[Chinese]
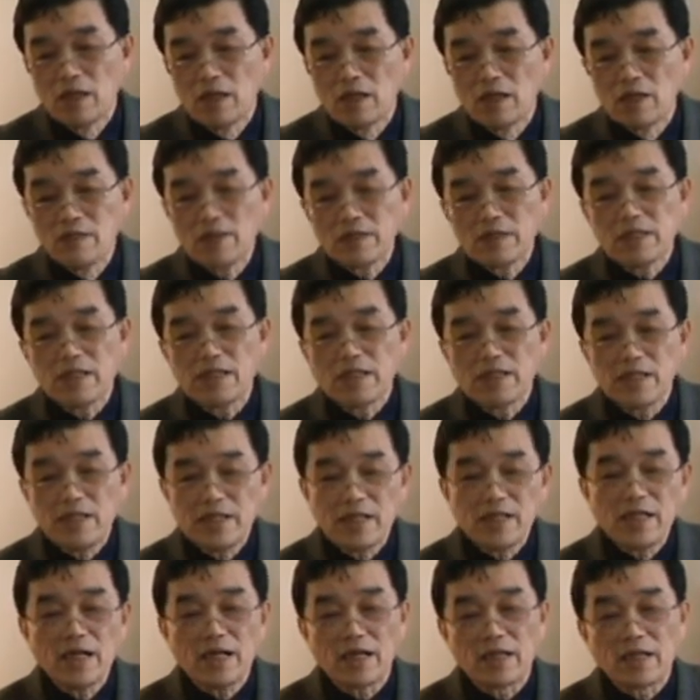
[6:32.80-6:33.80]
那么这个
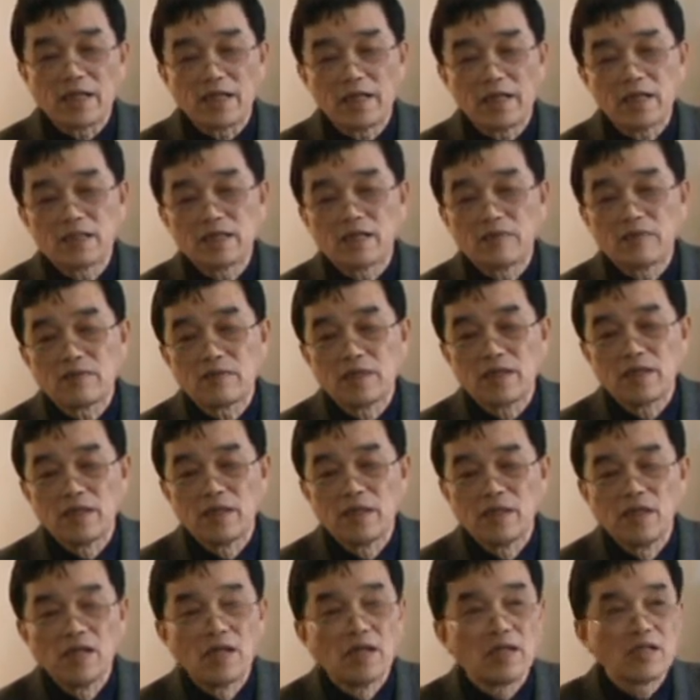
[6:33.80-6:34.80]
一啊，他认为
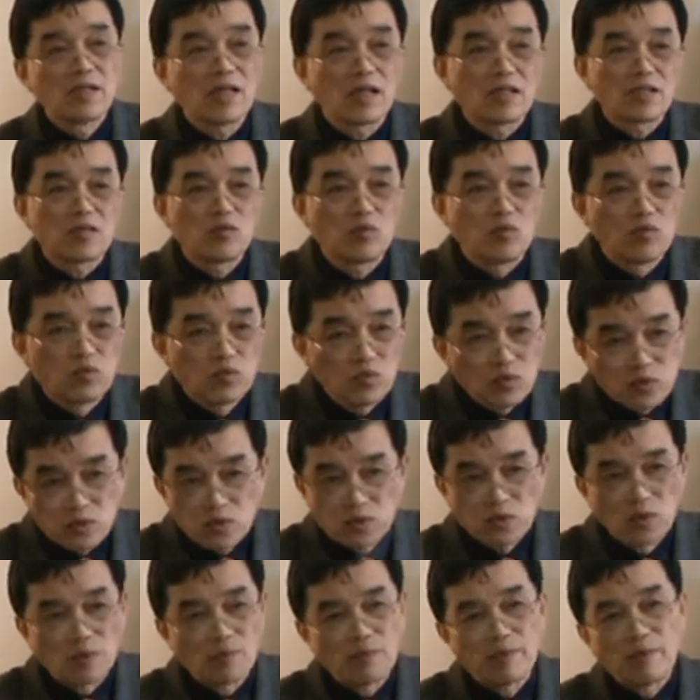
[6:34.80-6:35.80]
它是无
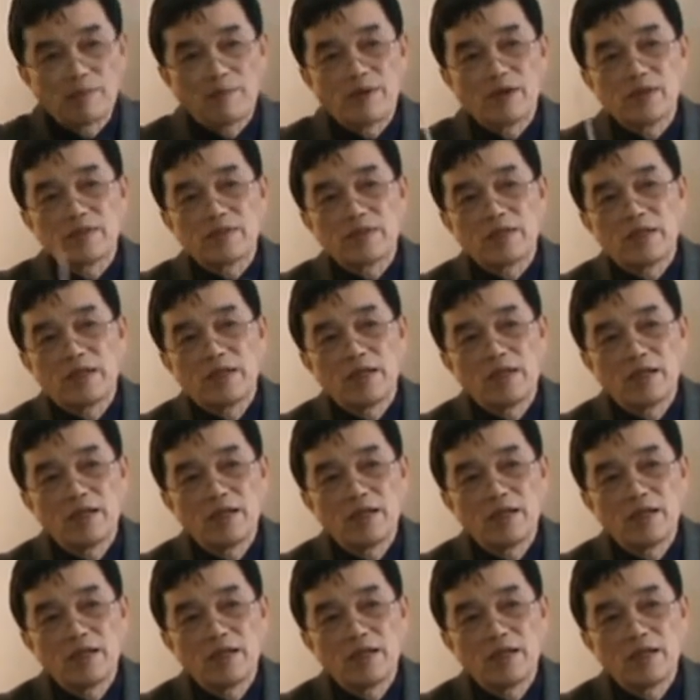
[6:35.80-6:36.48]
所不包的，